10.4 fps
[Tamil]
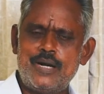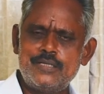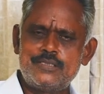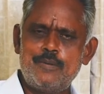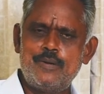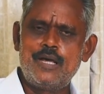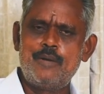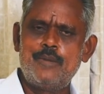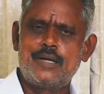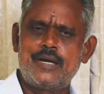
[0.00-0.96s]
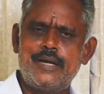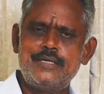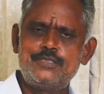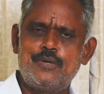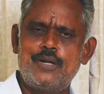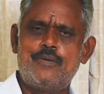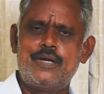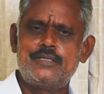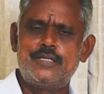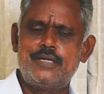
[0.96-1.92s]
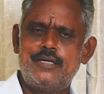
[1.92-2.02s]
மனசாப் இல்லாமல் கடைசி வரை
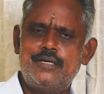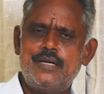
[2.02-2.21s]
வாழ்ந்ததை